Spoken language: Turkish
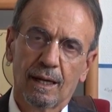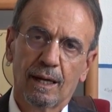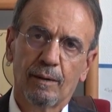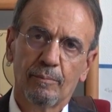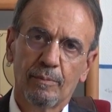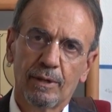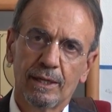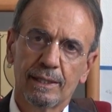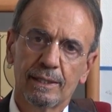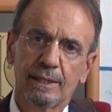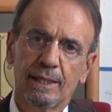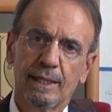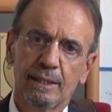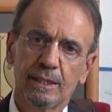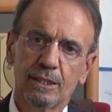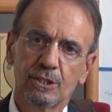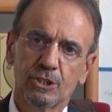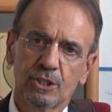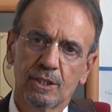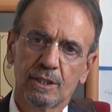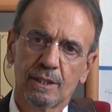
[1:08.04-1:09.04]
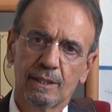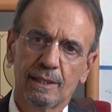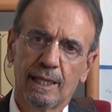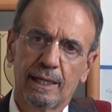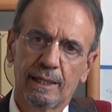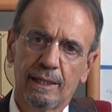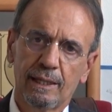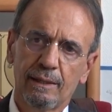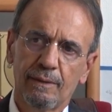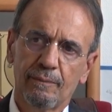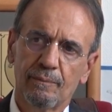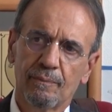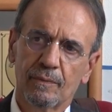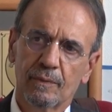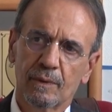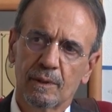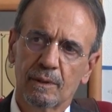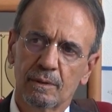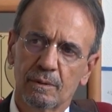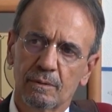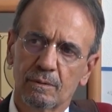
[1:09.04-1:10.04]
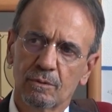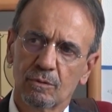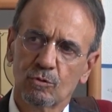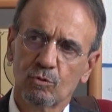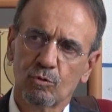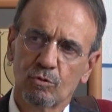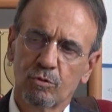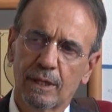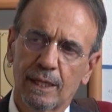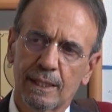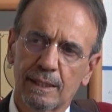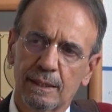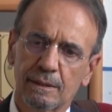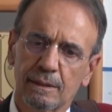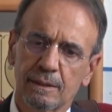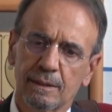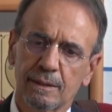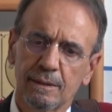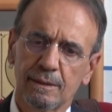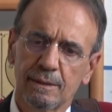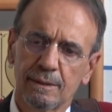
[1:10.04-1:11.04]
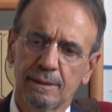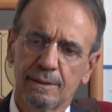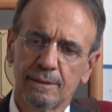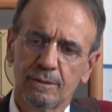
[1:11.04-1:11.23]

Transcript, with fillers: Ama yetişkinlere kullanıldı.